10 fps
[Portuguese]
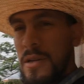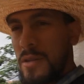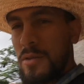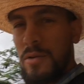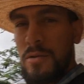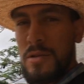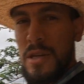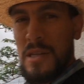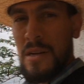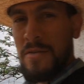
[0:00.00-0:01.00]
touros.
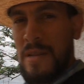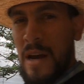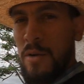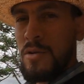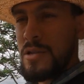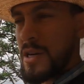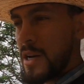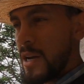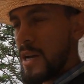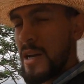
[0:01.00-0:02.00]
Esse é o Vida rústica,
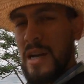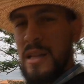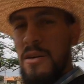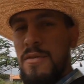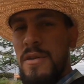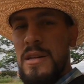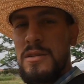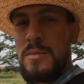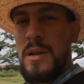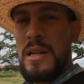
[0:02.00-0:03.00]
canal que fala
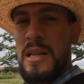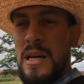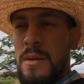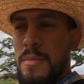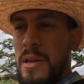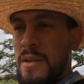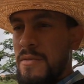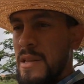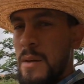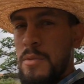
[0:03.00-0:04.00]
sobre a vida campeira, a
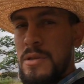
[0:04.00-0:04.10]
vida bruta